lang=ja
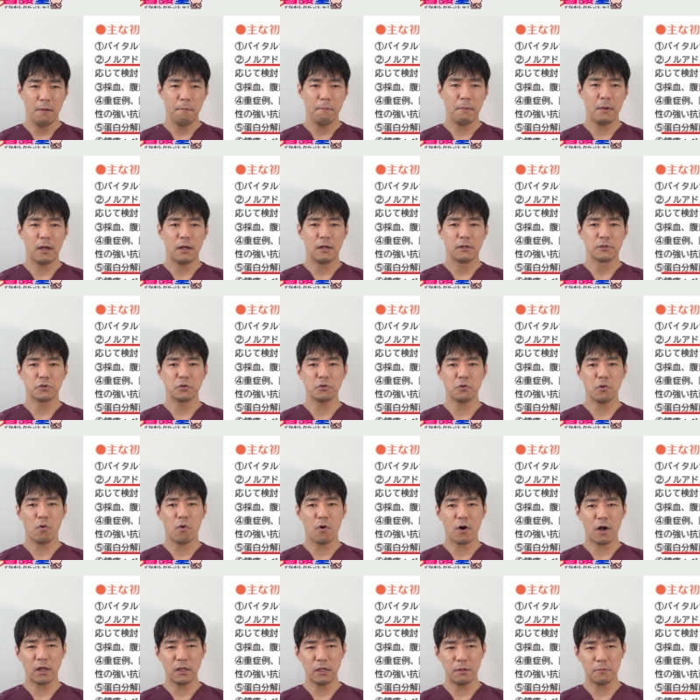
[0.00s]
まあ、その
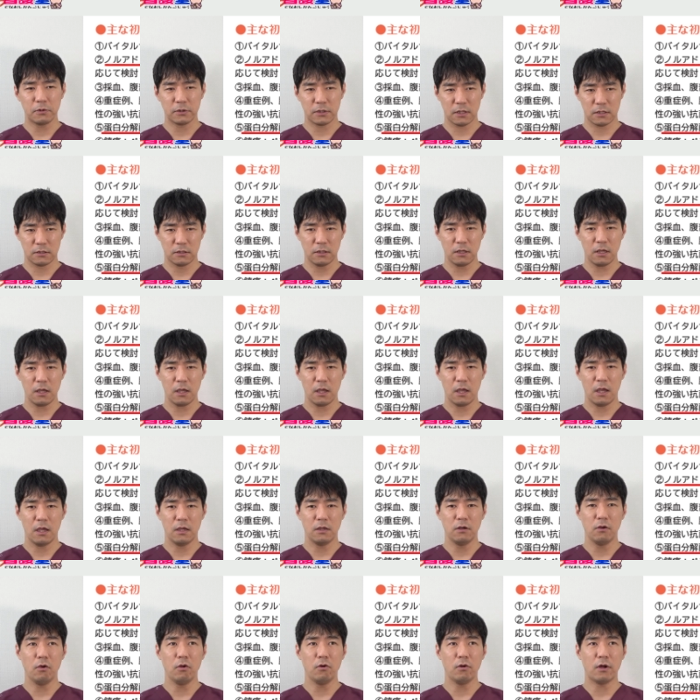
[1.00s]
他にもですね、えー、
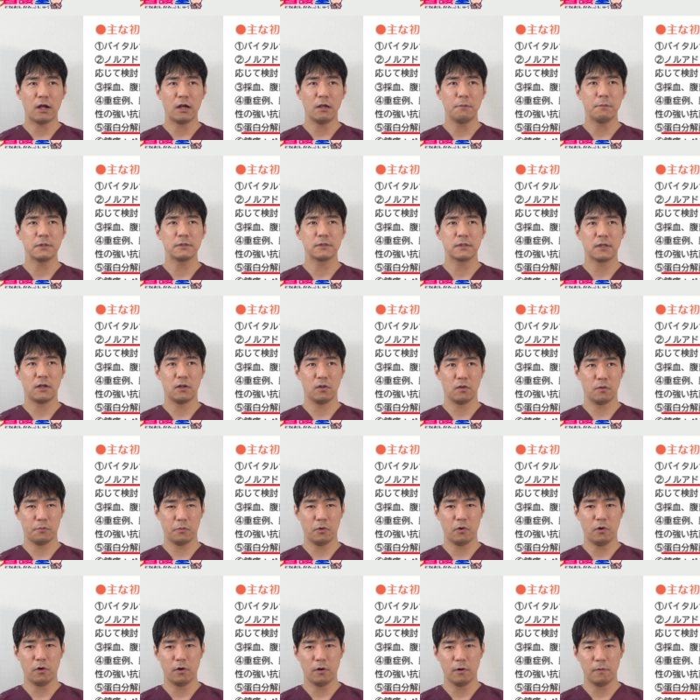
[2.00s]
いろいろありますけれど
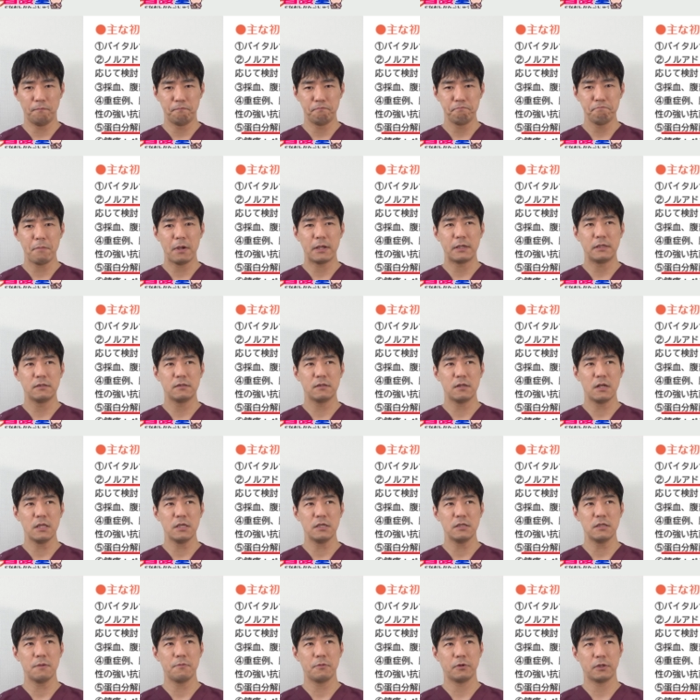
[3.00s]
も、まあ、いずれ
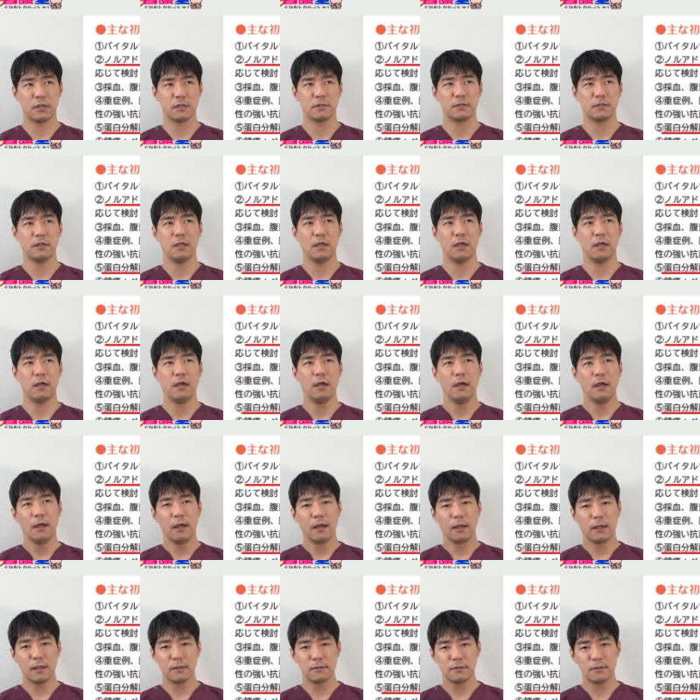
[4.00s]
にしてもですね、
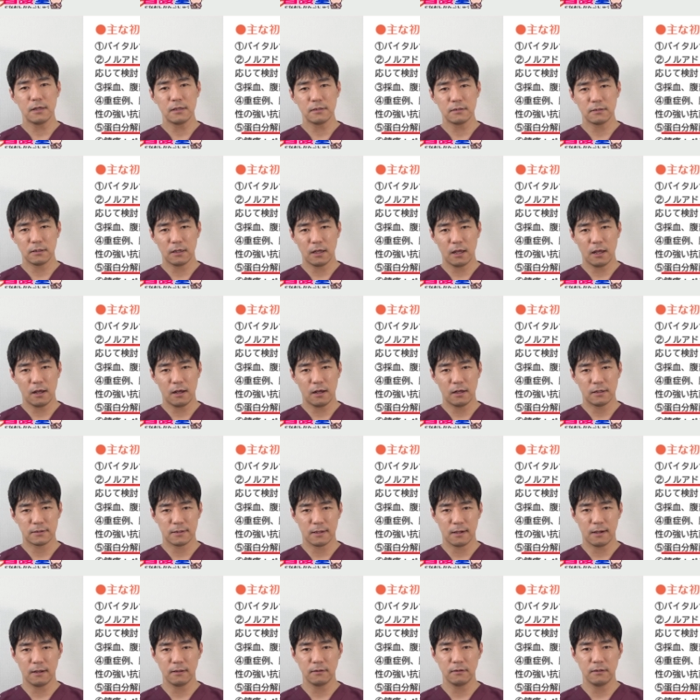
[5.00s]
血圧が
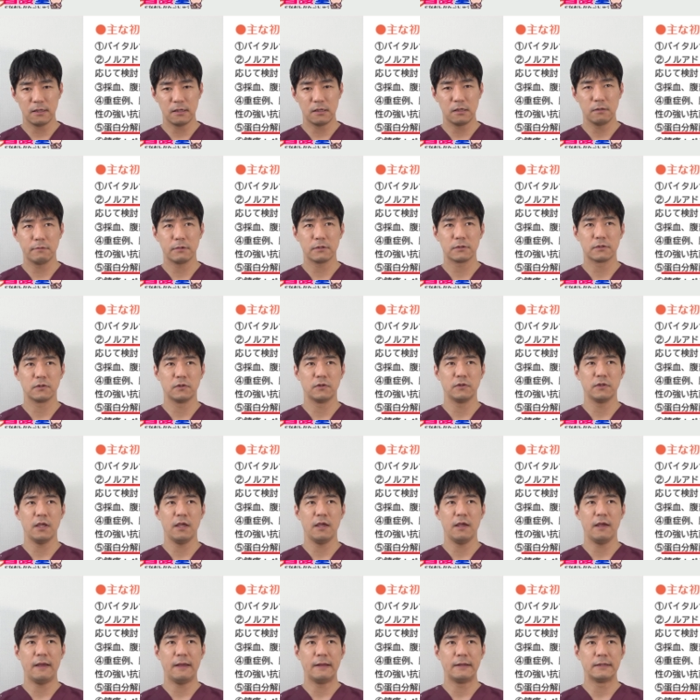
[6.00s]
下がっていきますの
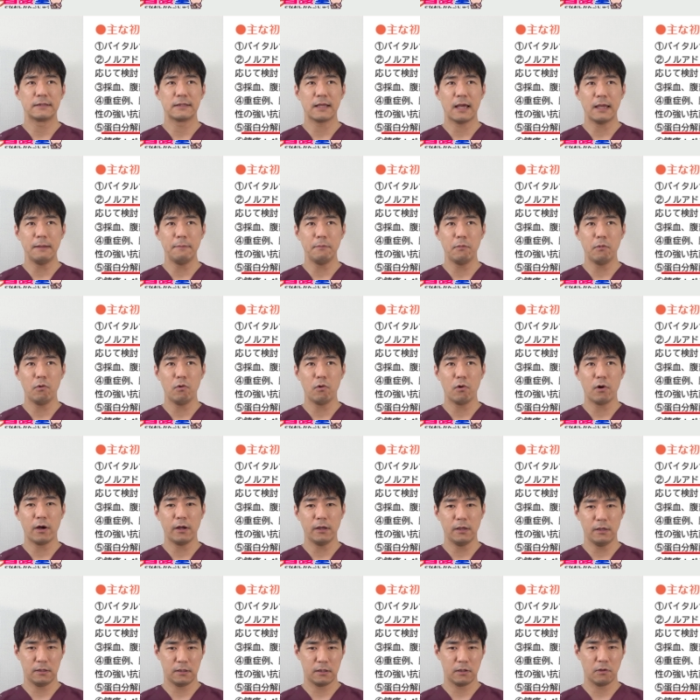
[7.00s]
で、細胞
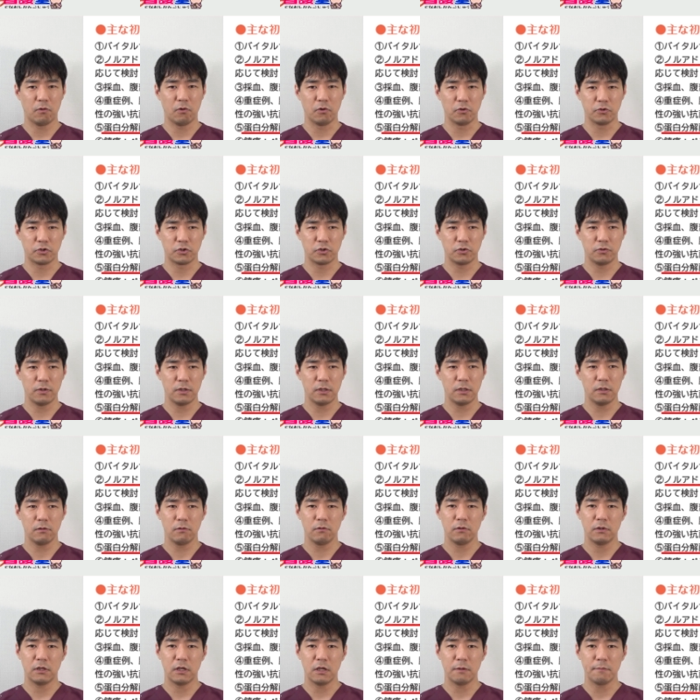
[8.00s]
外液補充液
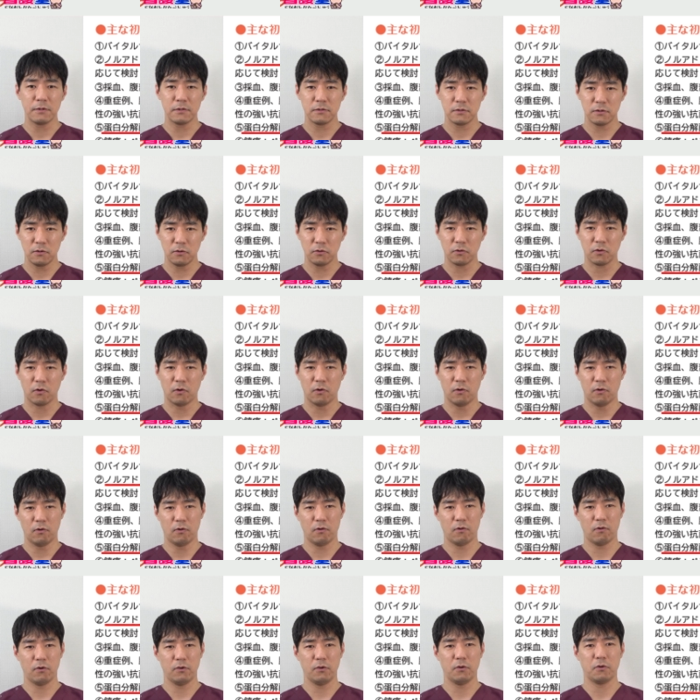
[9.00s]
を入れますよ
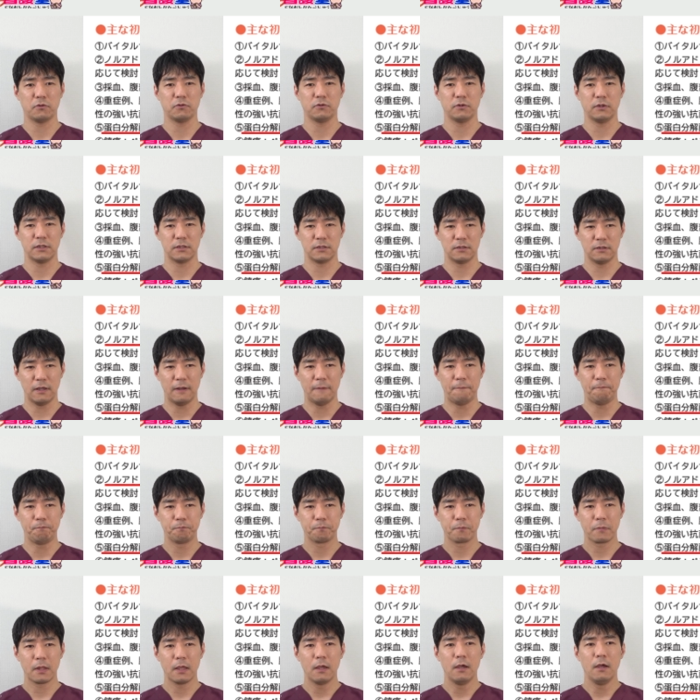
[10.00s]
ということですね。
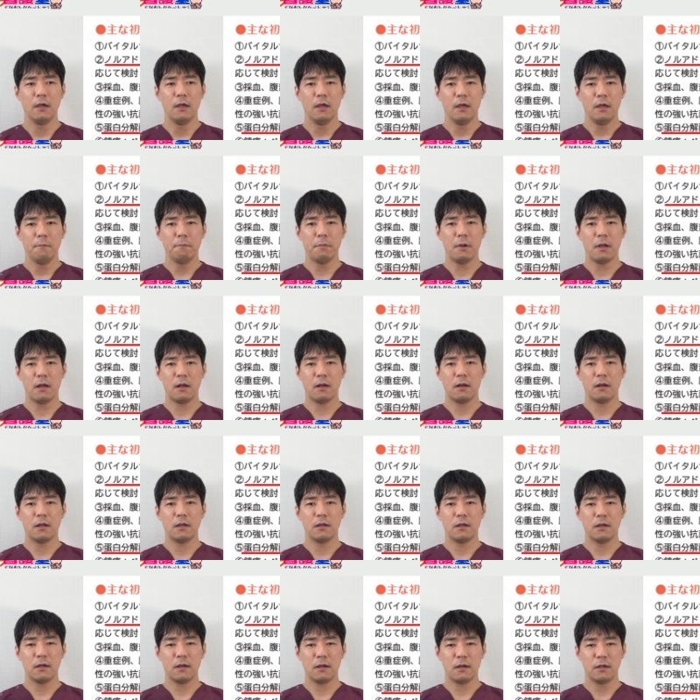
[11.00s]

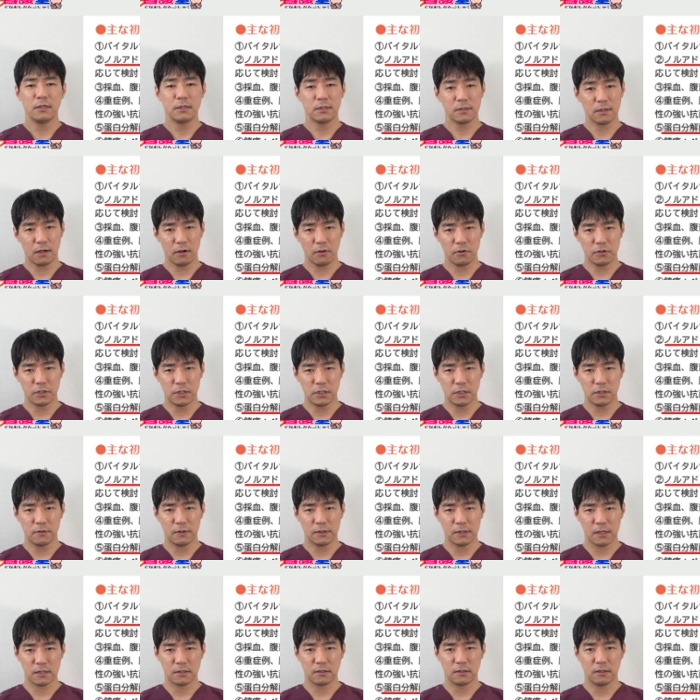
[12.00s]
まあ、医師からの指示
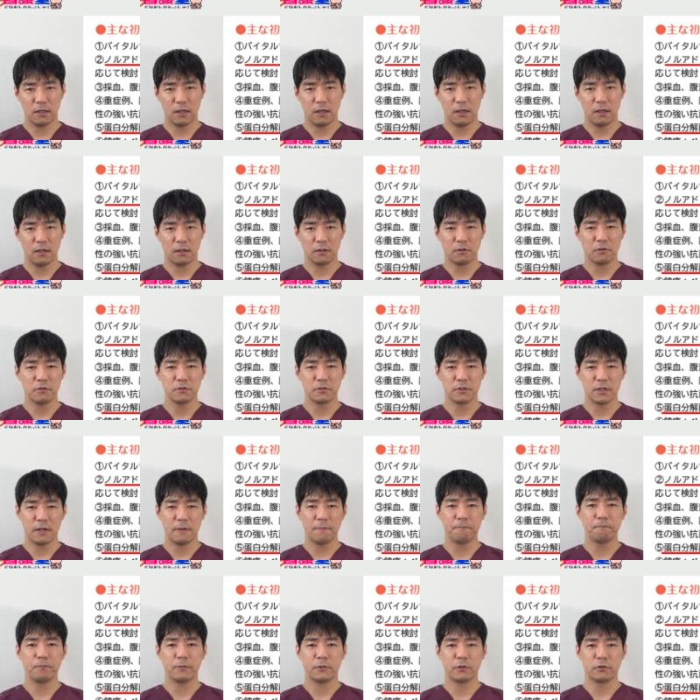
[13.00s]
はですね、当
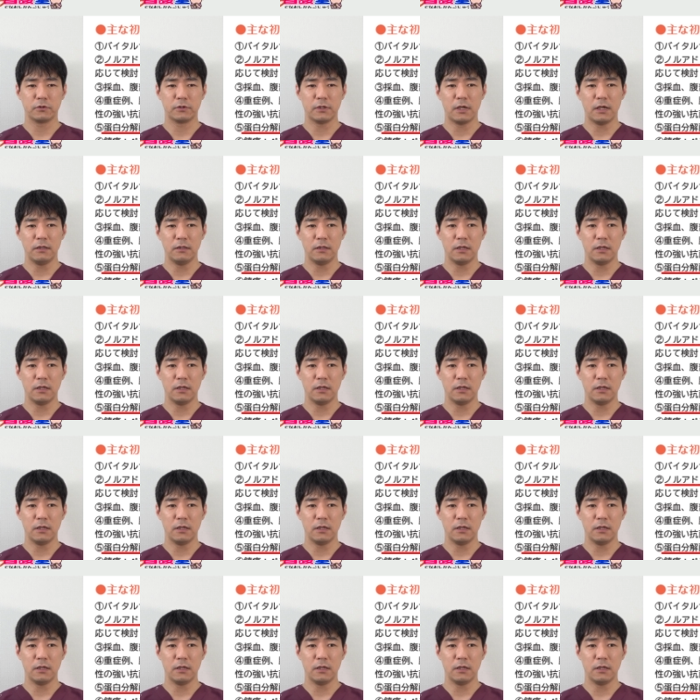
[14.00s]
然、具体